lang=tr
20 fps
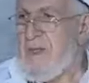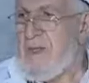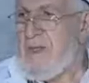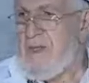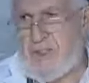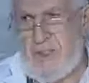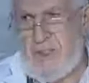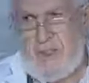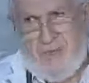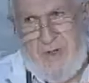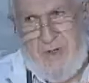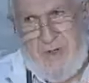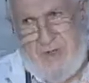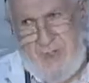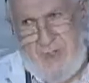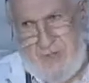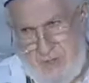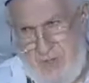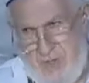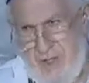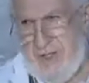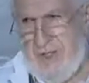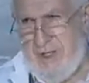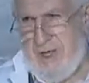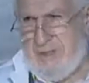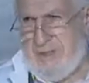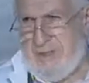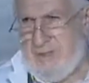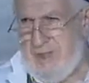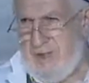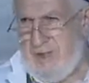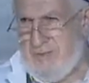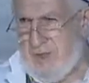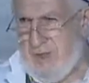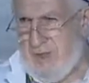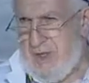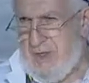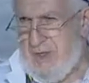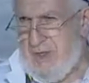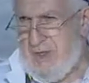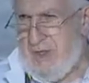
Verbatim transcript: istihbarat var yani İslam'da.